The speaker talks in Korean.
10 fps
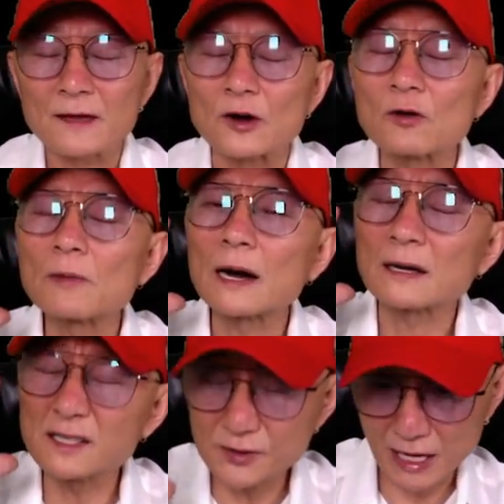
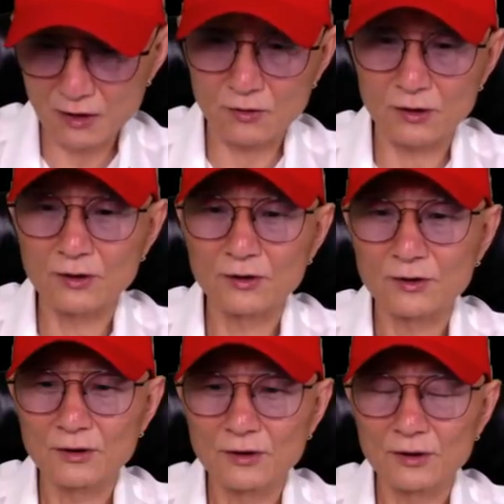경마 끝나고
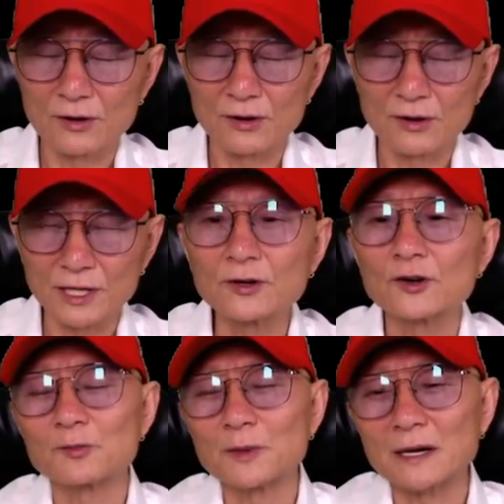어,
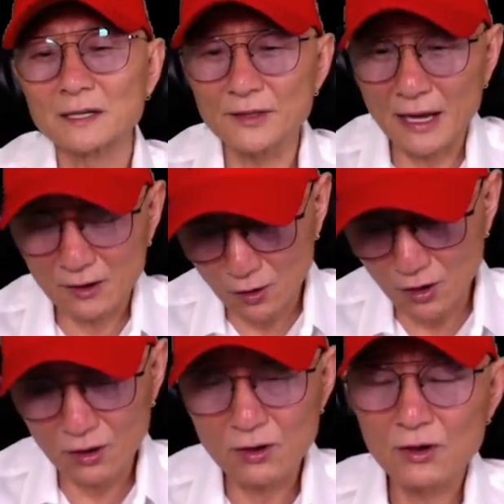일요 경마
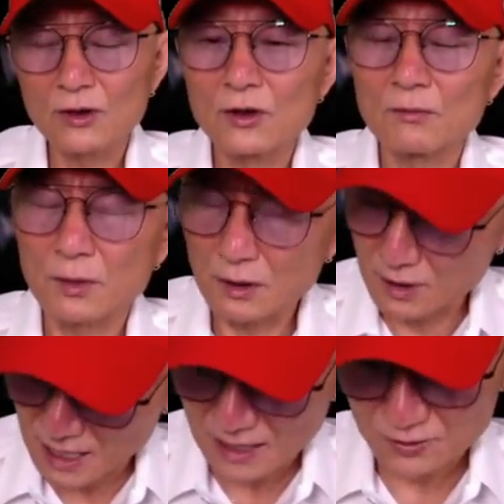끝나고
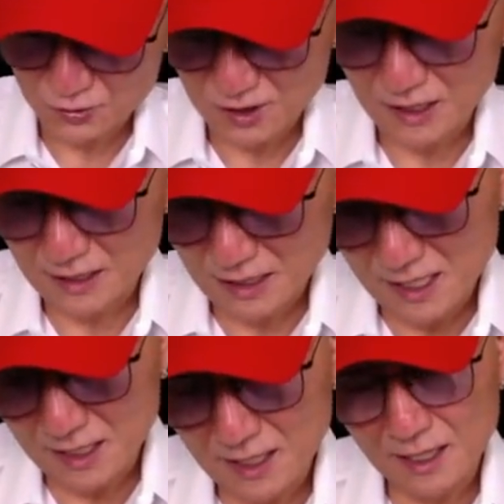뭔가 조철한
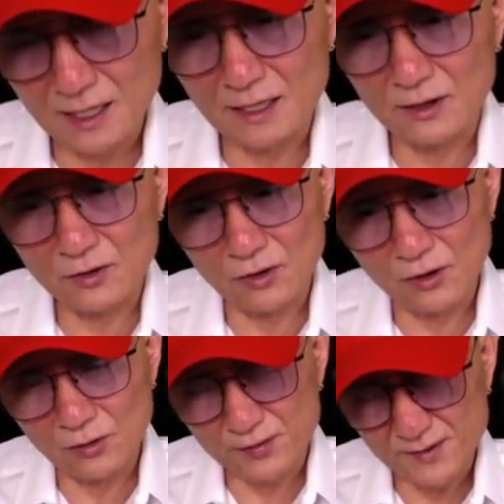할 얘기가
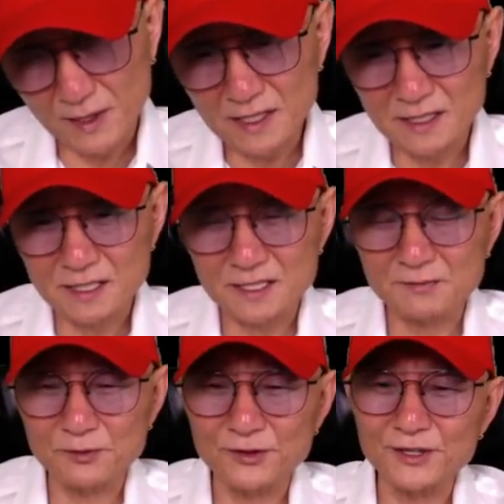있고 불만이
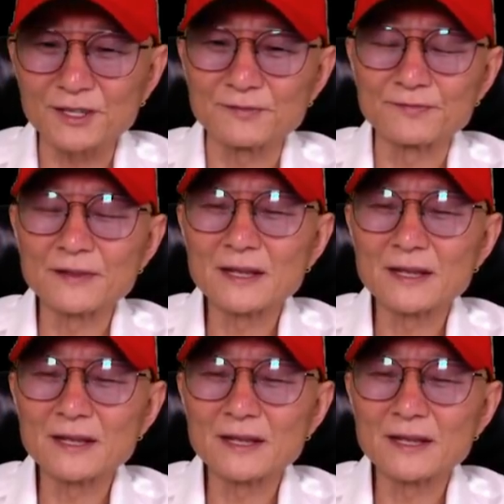있으신 분들은